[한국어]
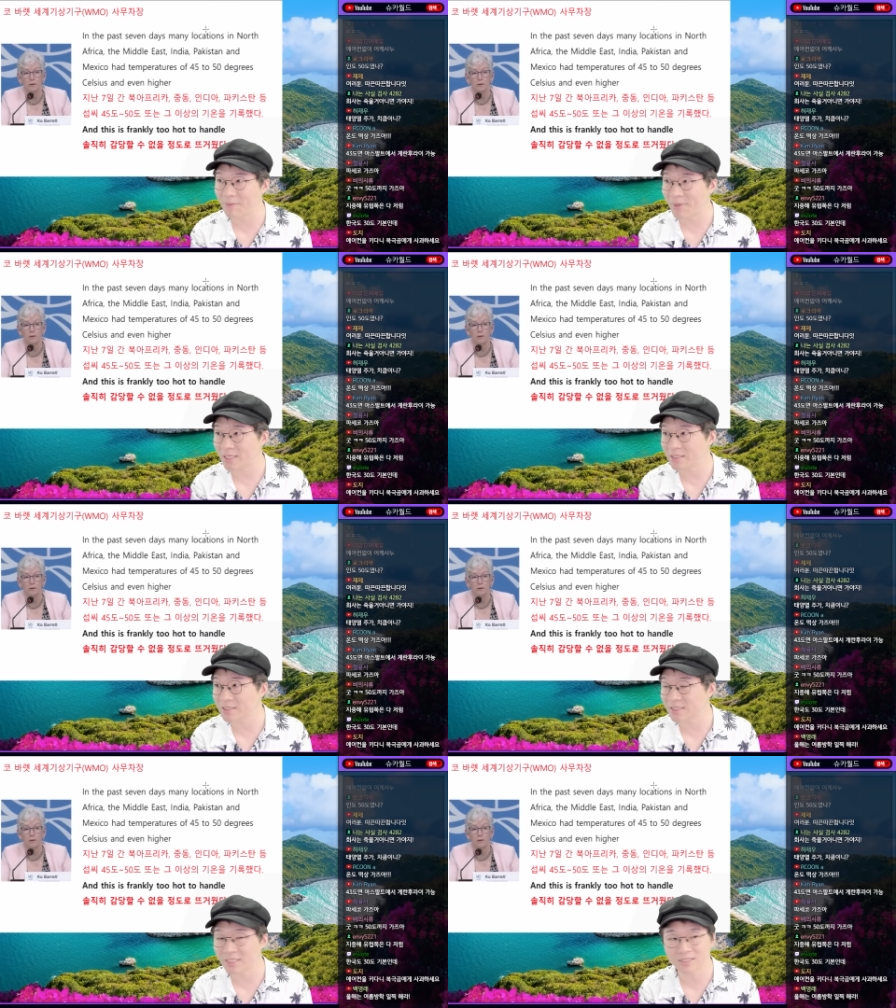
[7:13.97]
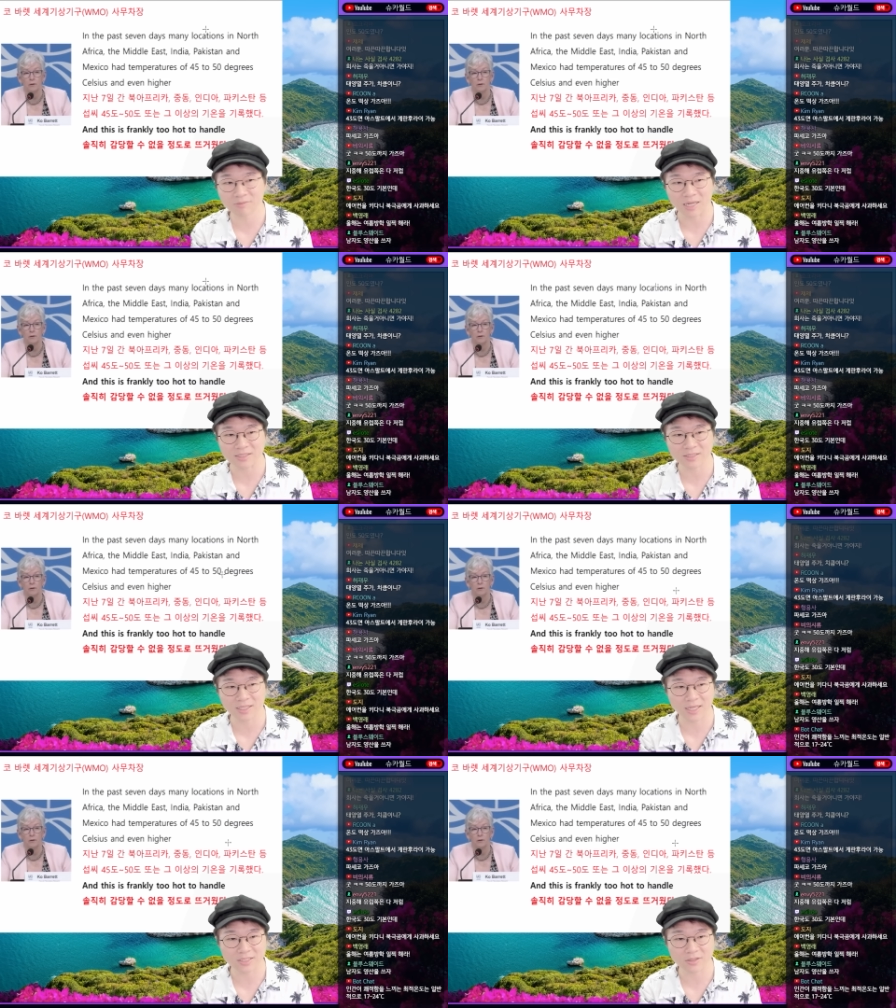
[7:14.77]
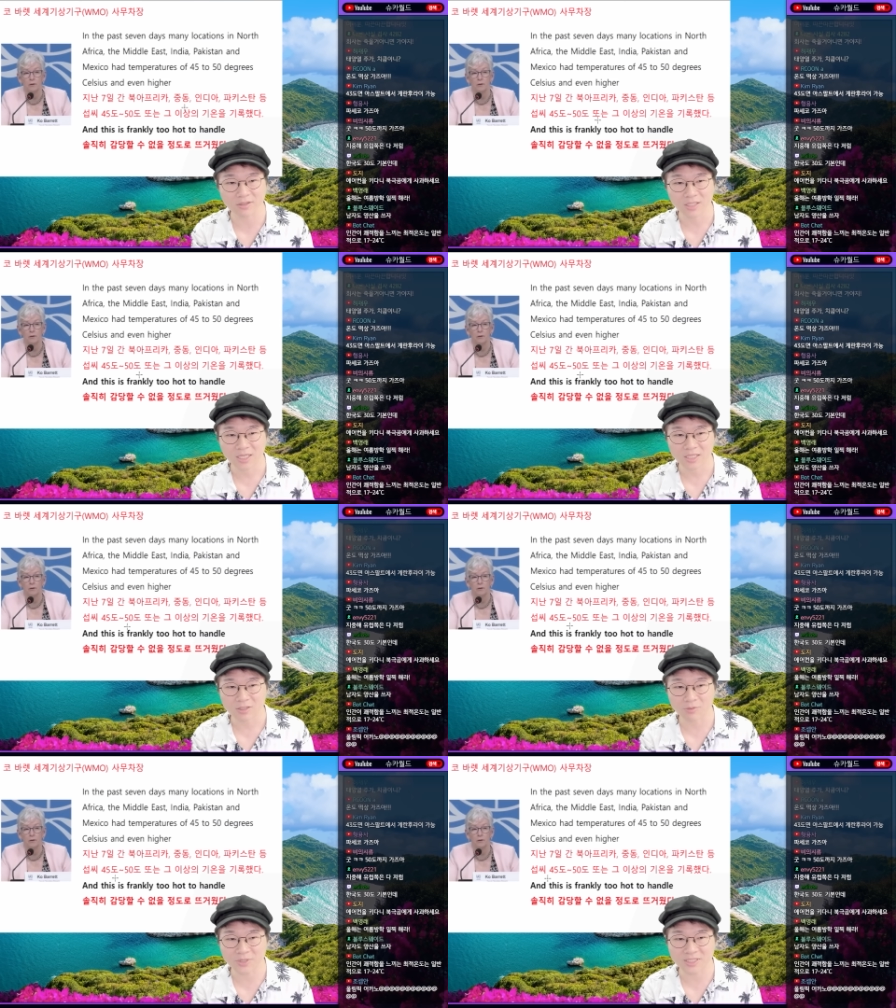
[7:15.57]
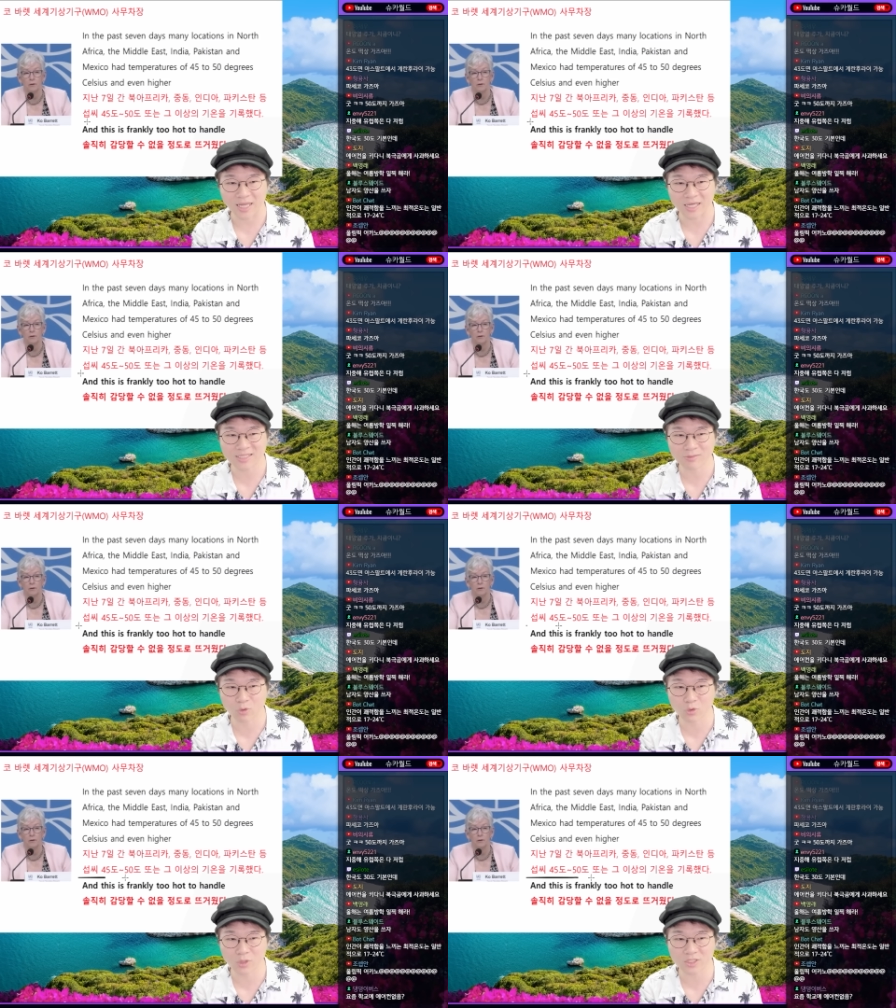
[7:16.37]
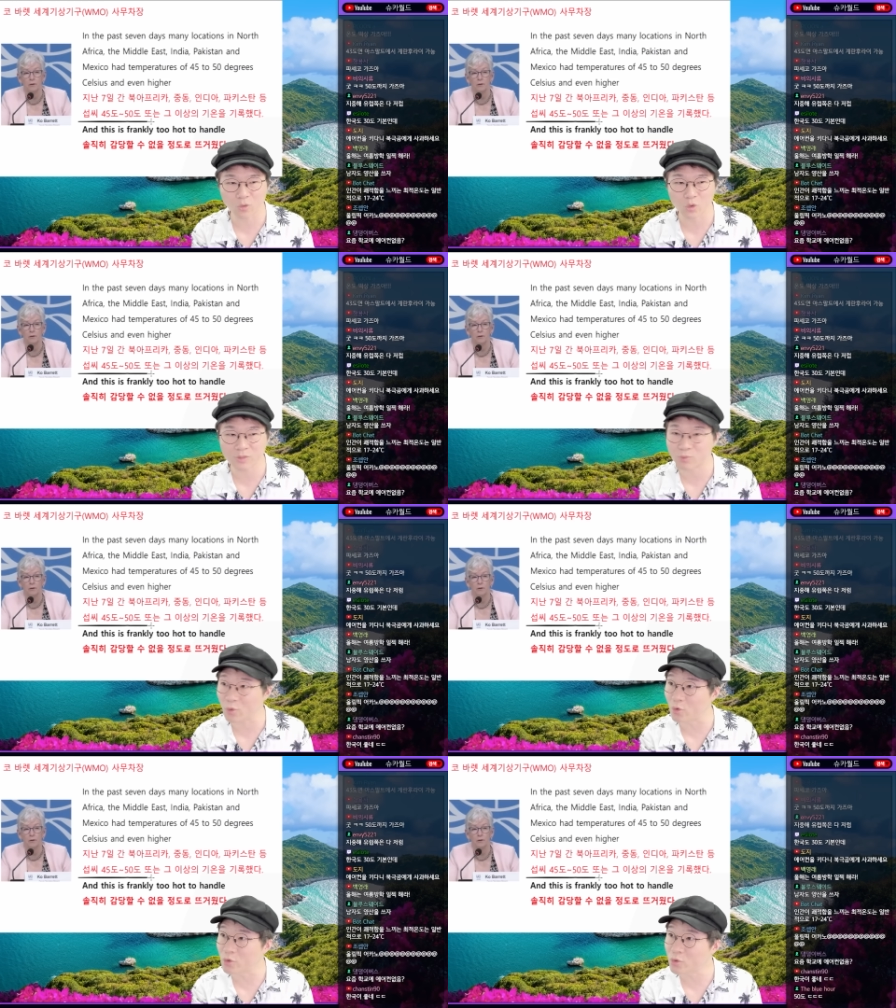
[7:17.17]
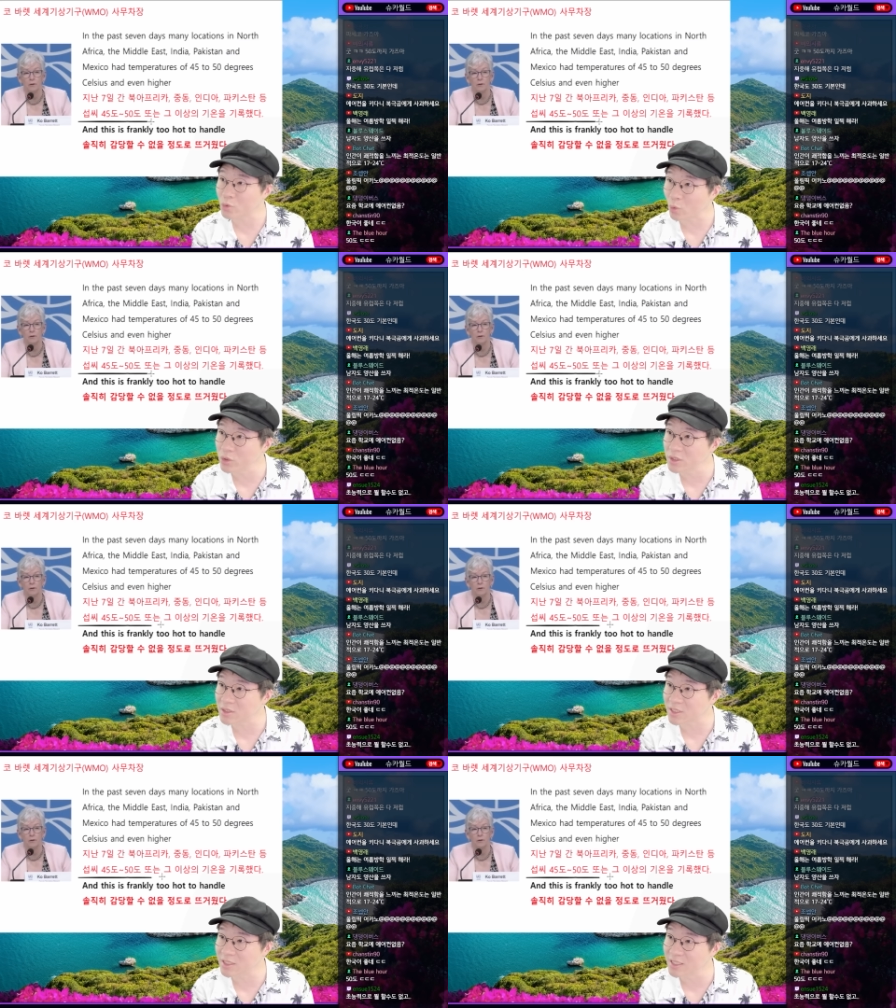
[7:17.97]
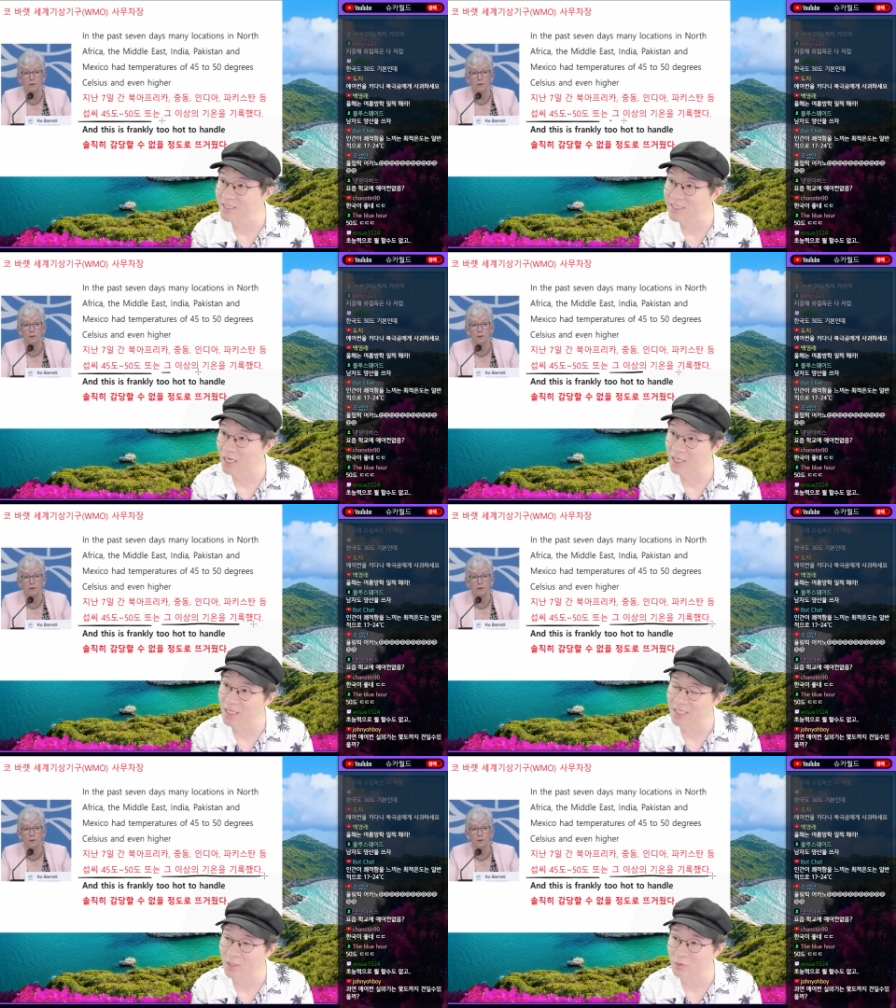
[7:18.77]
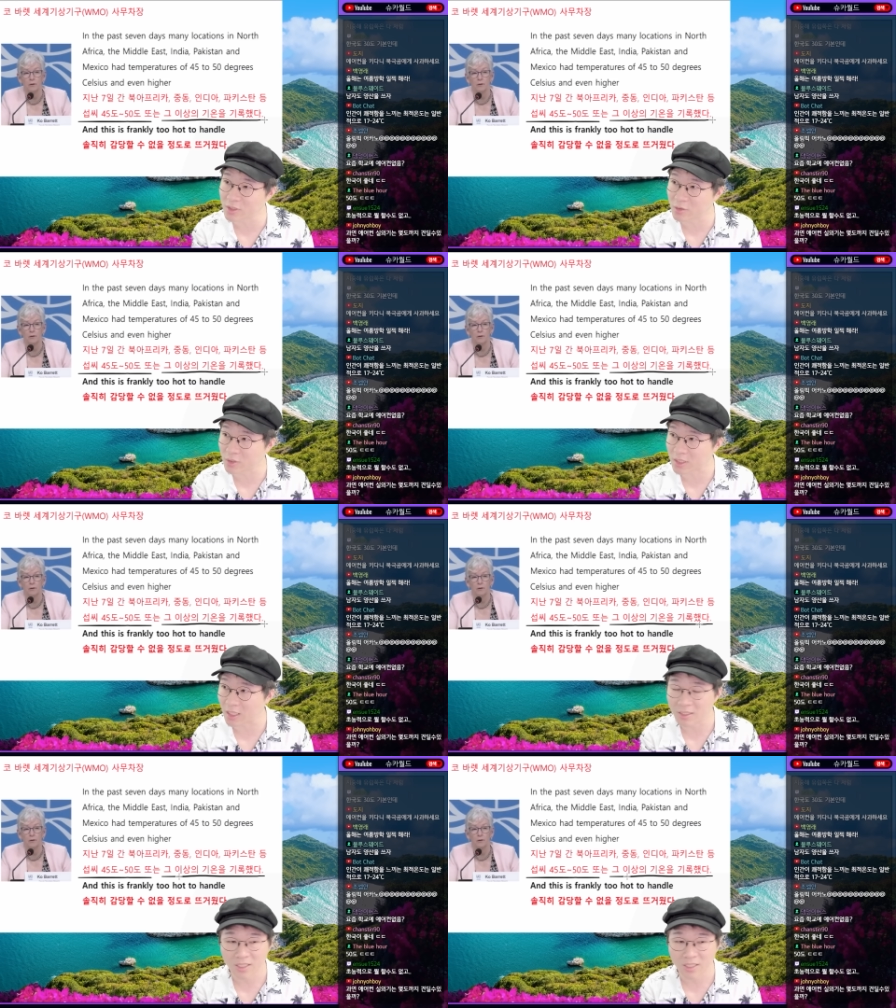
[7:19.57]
파키스탄 등 많은 나라에서 섭씨 45도에서 50도 또는 그 이상의 기온을 기록했다.